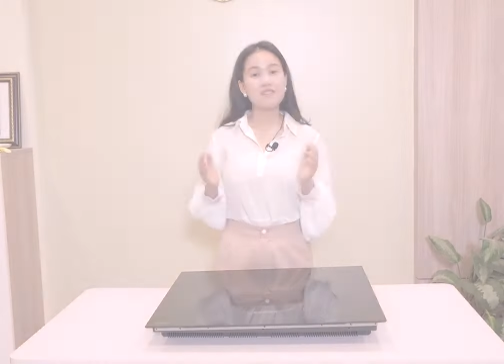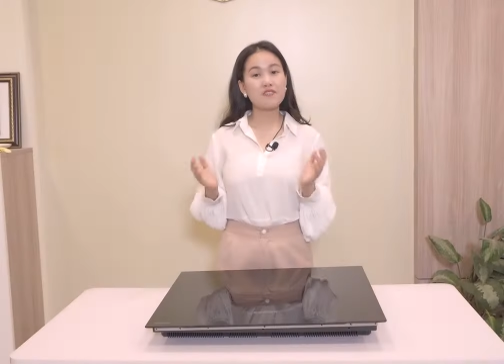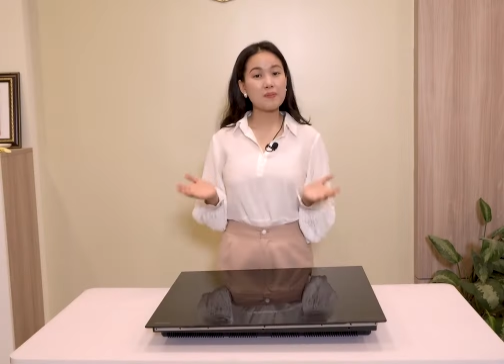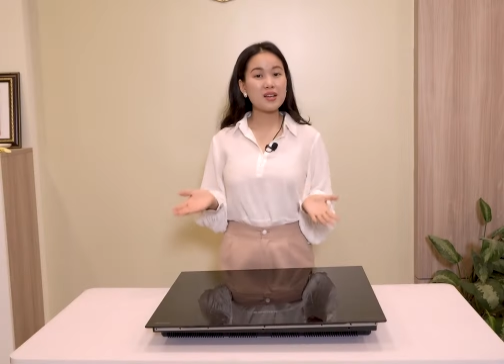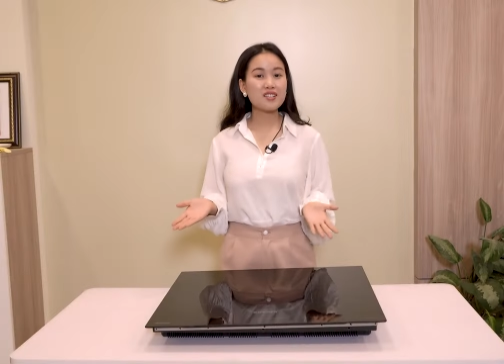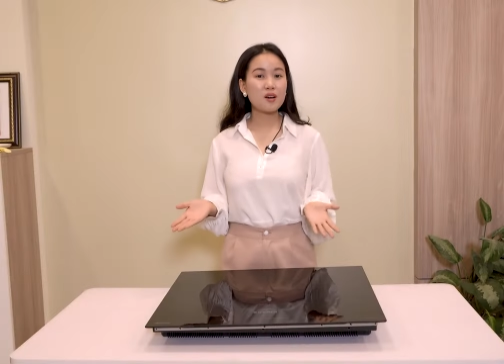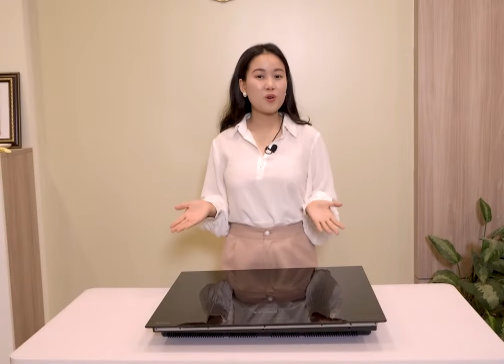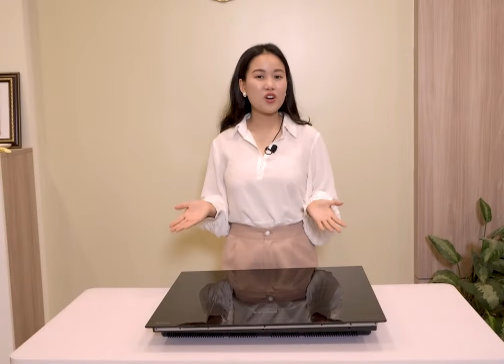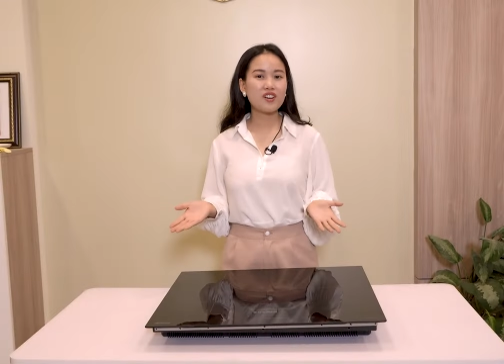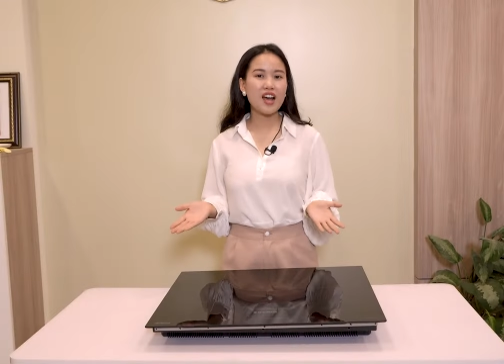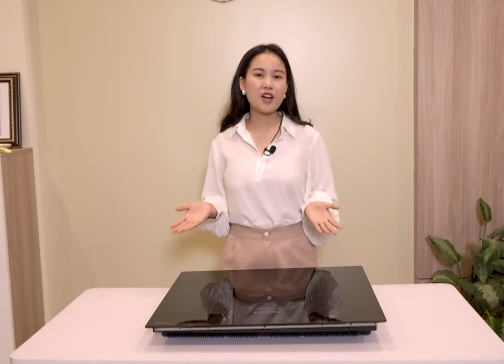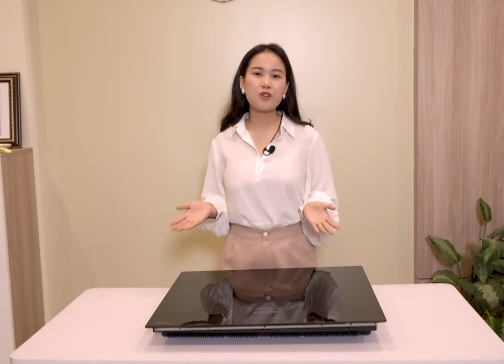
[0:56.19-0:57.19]
Và bây giờ mọi
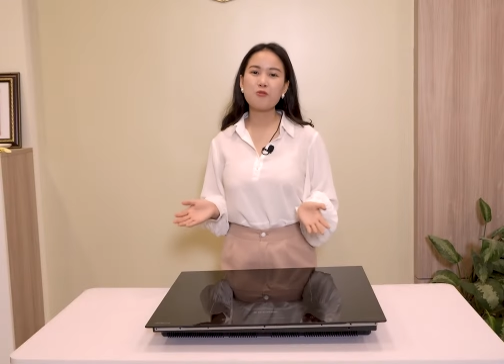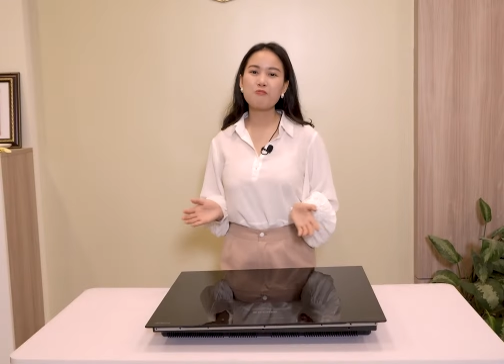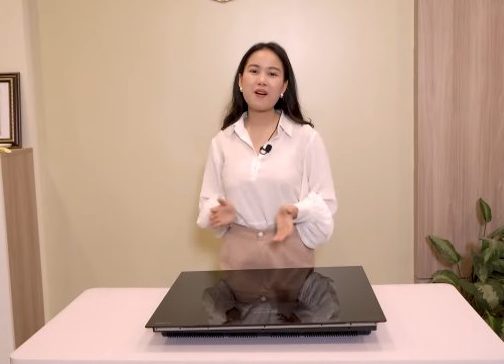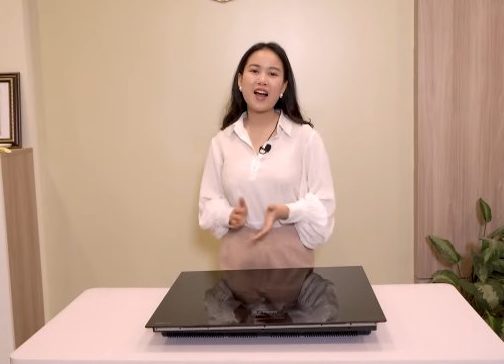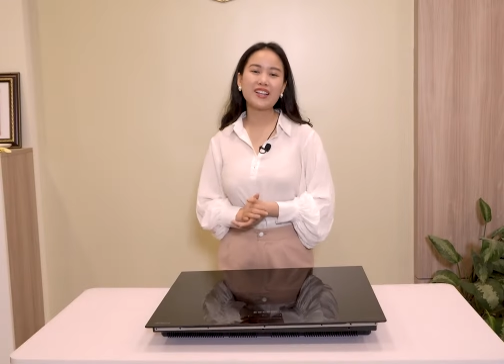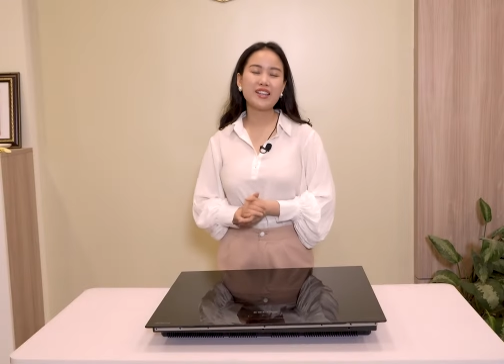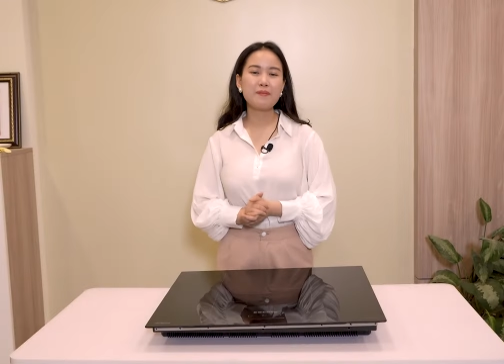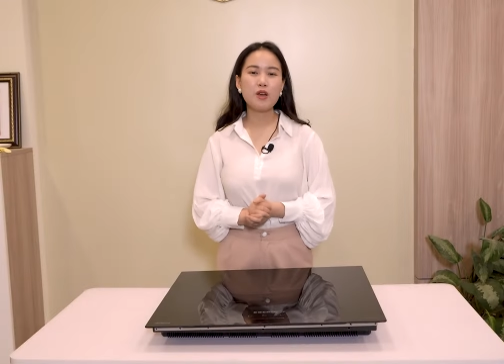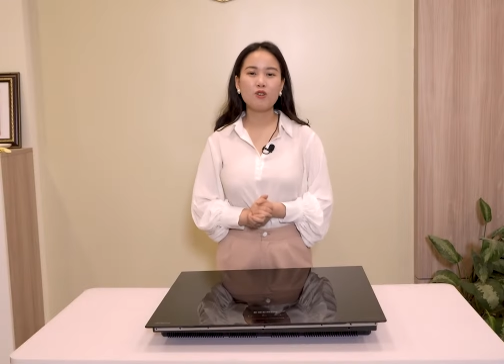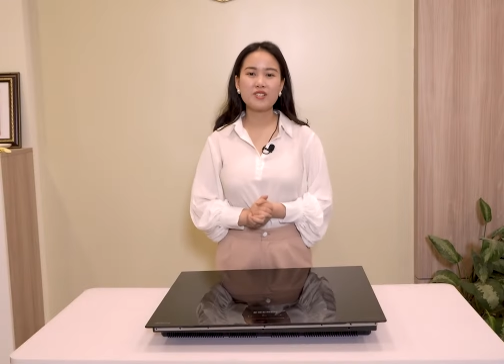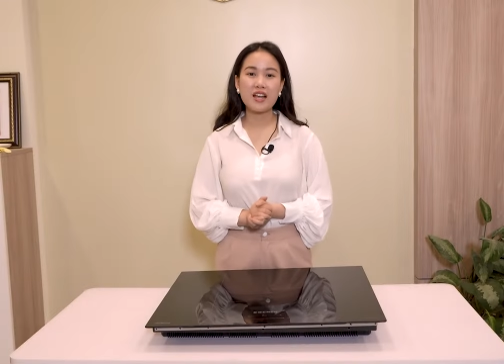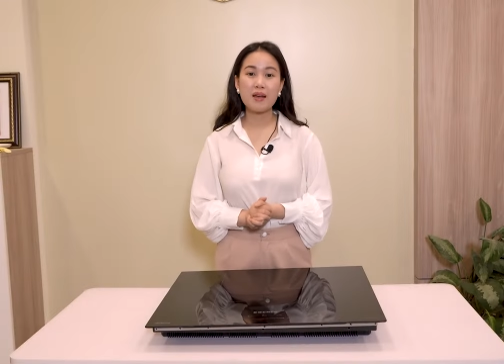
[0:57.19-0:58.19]
người hãy cùng Mai tìm
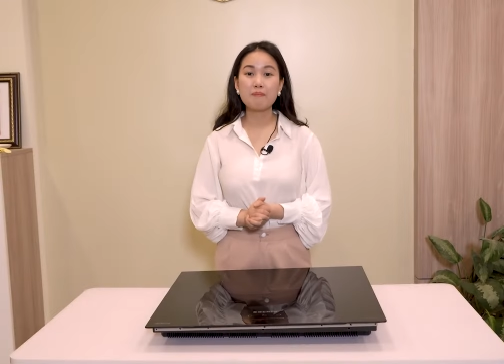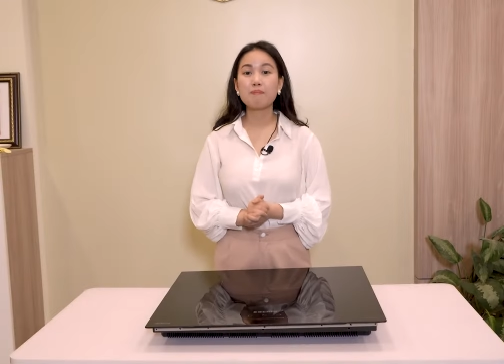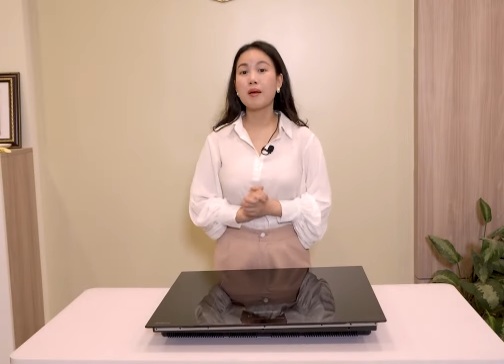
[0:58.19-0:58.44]
hiểu xem